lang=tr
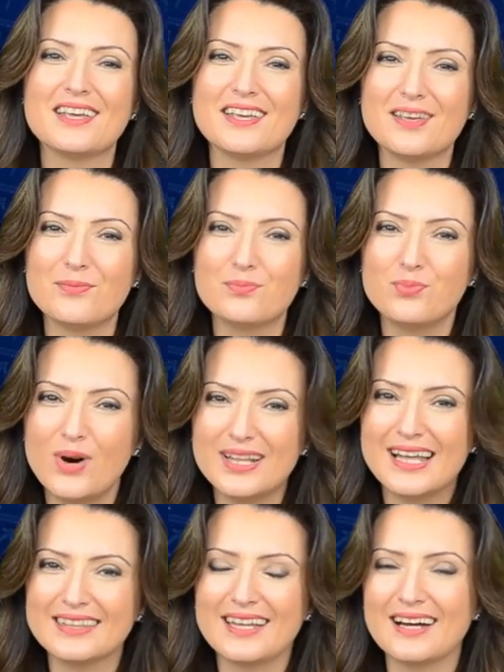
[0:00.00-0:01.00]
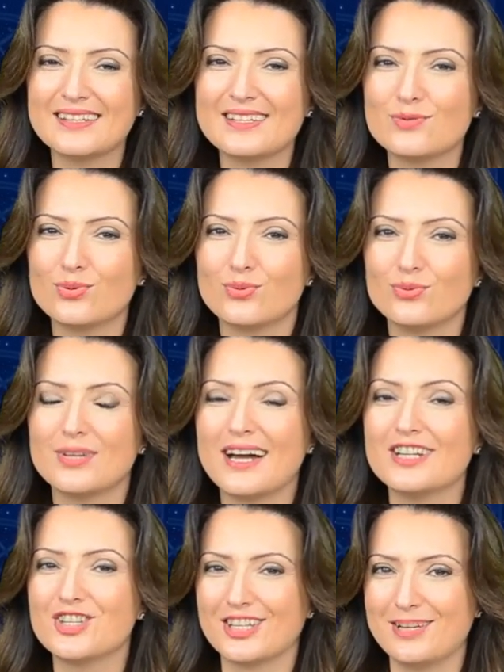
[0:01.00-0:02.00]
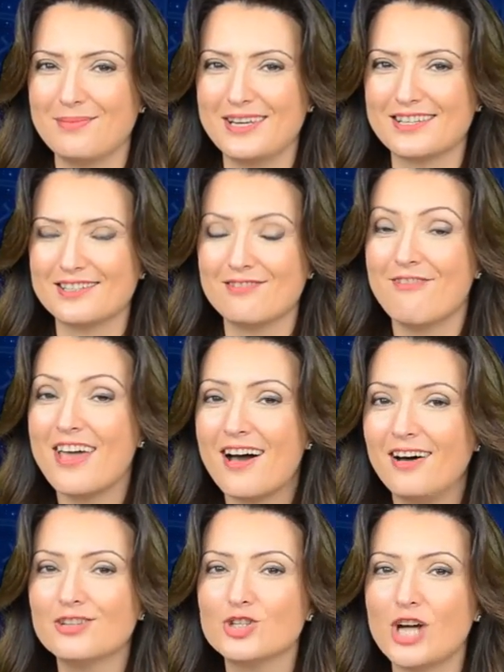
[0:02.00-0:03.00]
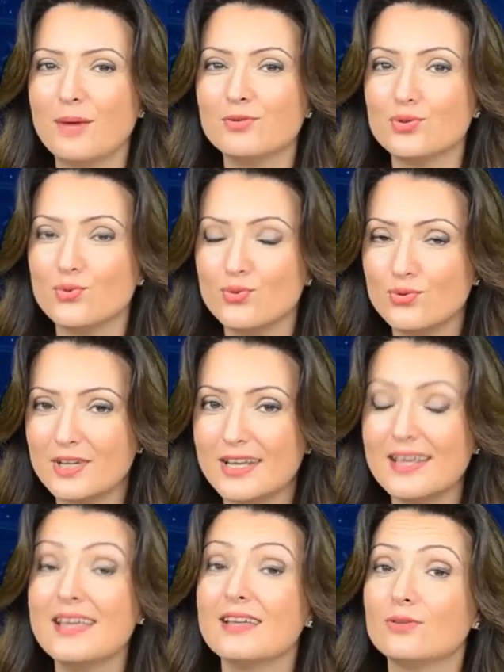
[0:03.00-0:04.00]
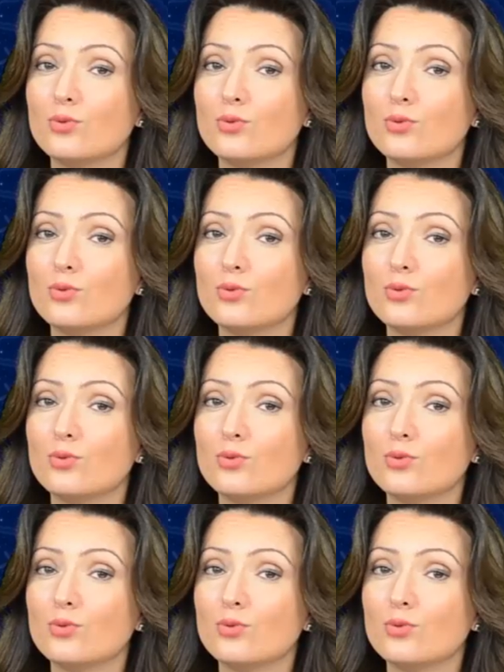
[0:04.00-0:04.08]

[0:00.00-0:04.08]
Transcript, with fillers: e, bu alanlarda sorunlar çıkabilir veya alacağımız ürünleri